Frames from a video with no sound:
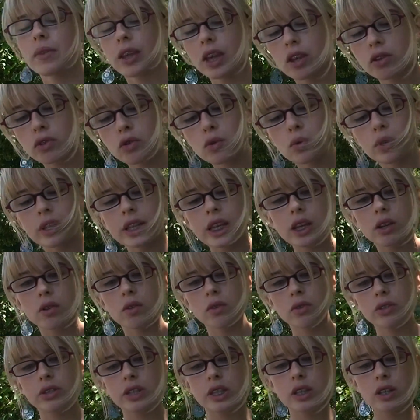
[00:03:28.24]
Et tu lui dis
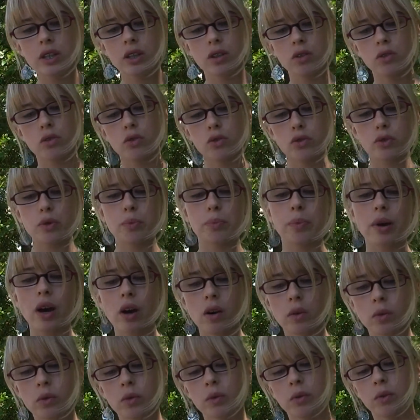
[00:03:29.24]
que si je suis
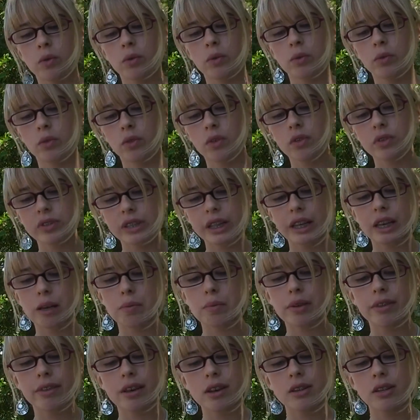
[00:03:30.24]
pas au
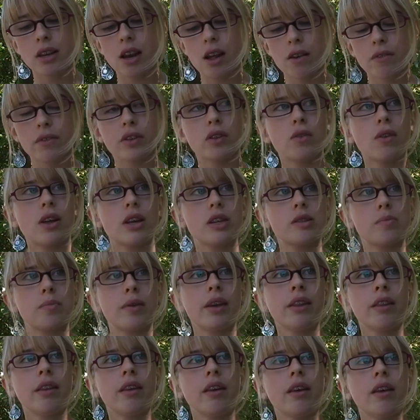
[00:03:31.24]
35e étage à la fin de la
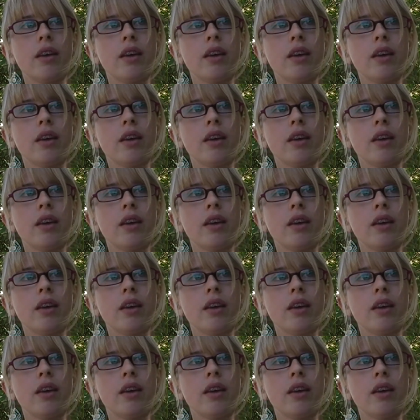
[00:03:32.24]
semaine,